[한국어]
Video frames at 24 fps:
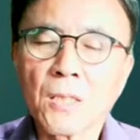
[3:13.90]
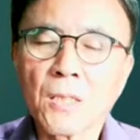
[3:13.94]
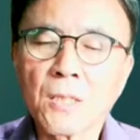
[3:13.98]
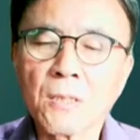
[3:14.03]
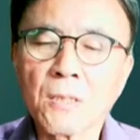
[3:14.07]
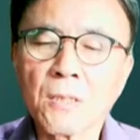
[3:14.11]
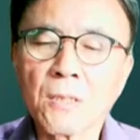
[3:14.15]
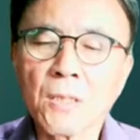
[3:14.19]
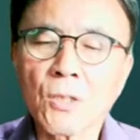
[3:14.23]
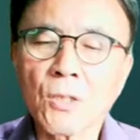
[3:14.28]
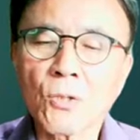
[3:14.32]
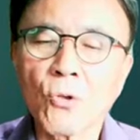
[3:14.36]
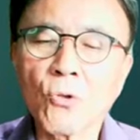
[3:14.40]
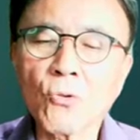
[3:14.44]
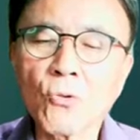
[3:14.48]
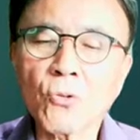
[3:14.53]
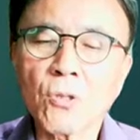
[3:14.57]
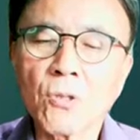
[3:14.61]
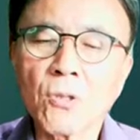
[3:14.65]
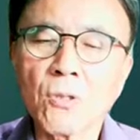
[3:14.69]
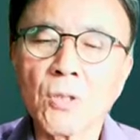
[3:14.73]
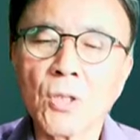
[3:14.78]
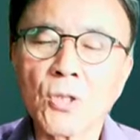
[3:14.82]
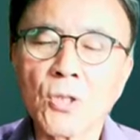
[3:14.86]
그들의
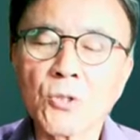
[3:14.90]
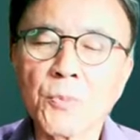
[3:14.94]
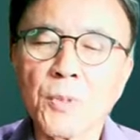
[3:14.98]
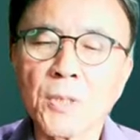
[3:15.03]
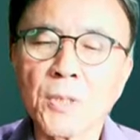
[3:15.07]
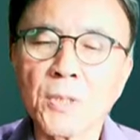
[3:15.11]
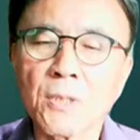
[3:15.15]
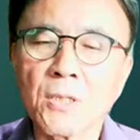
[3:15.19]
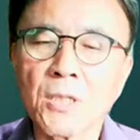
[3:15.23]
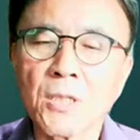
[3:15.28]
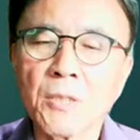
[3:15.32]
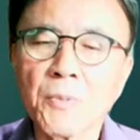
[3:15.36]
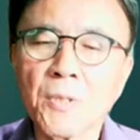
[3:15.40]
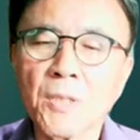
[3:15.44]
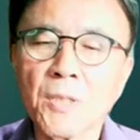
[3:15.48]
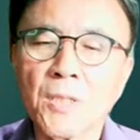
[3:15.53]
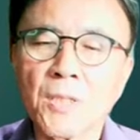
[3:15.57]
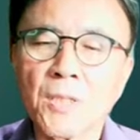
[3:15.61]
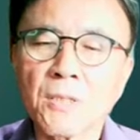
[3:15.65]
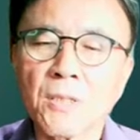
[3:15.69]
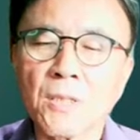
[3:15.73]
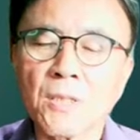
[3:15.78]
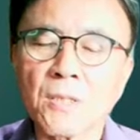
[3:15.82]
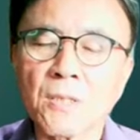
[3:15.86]
홍콩을 내주면서 힘을
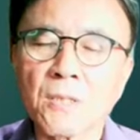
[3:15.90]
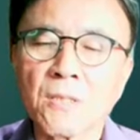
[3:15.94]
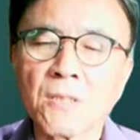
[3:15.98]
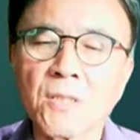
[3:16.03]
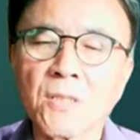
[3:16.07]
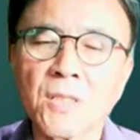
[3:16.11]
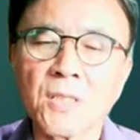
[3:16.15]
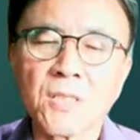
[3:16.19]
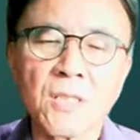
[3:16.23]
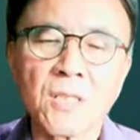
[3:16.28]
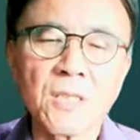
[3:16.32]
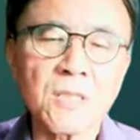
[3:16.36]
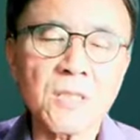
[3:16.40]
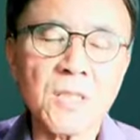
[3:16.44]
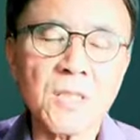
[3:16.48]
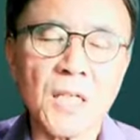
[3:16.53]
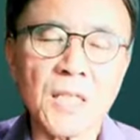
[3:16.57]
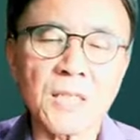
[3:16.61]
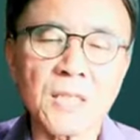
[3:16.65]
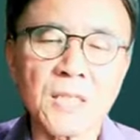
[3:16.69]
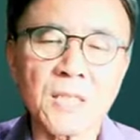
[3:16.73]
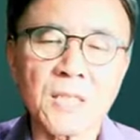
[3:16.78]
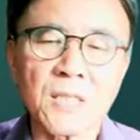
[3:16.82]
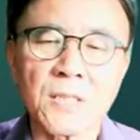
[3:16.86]
잃었던 그
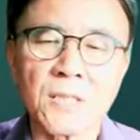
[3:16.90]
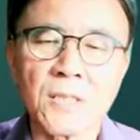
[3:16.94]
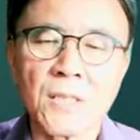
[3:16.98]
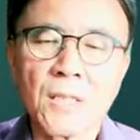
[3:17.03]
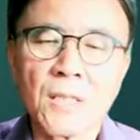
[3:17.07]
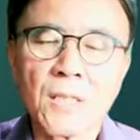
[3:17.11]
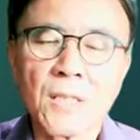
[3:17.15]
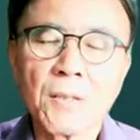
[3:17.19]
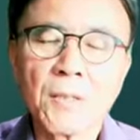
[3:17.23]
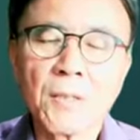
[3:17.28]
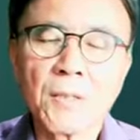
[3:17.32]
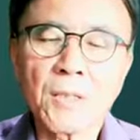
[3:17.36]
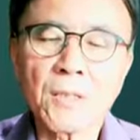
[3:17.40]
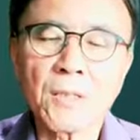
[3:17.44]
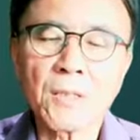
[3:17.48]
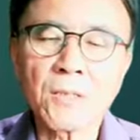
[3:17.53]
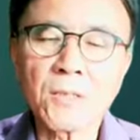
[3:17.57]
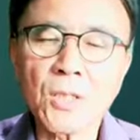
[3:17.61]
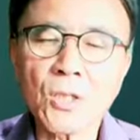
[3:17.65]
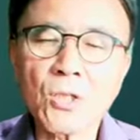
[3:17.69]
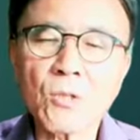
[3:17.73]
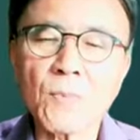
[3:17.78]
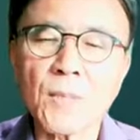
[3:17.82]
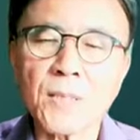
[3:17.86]
이전까지는
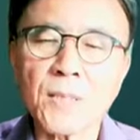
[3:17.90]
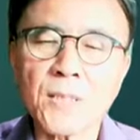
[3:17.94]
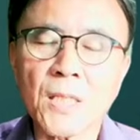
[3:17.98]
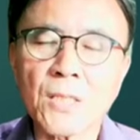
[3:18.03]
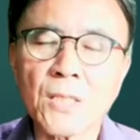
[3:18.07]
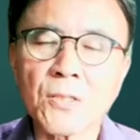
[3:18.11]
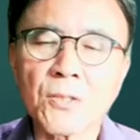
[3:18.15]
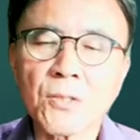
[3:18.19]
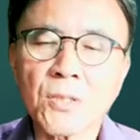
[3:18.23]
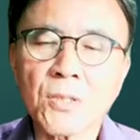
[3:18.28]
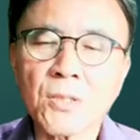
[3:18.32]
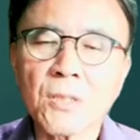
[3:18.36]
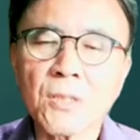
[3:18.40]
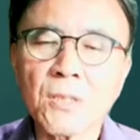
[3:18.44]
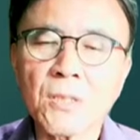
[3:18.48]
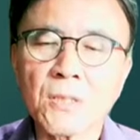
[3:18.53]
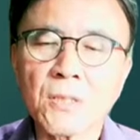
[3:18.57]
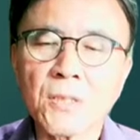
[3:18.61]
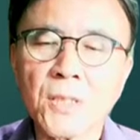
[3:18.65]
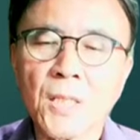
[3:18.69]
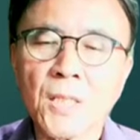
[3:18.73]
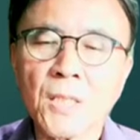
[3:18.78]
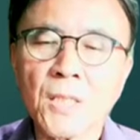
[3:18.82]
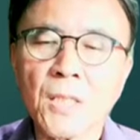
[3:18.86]
그때도 마찬가지로
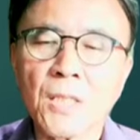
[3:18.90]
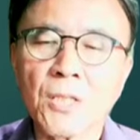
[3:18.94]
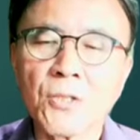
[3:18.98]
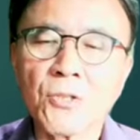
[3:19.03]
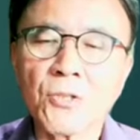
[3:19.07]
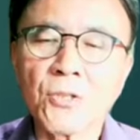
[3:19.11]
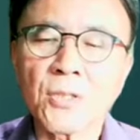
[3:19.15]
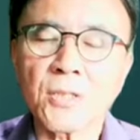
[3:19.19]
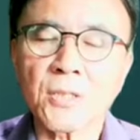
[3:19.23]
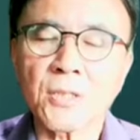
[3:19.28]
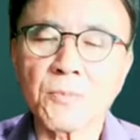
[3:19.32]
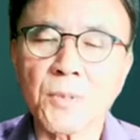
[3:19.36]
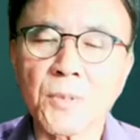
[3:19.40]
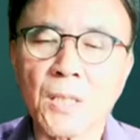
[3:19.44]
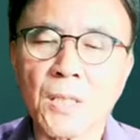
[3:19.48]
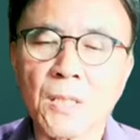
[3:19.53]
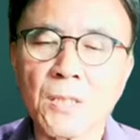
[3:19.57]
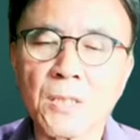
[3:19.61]
특허는 세계 1위였습니다.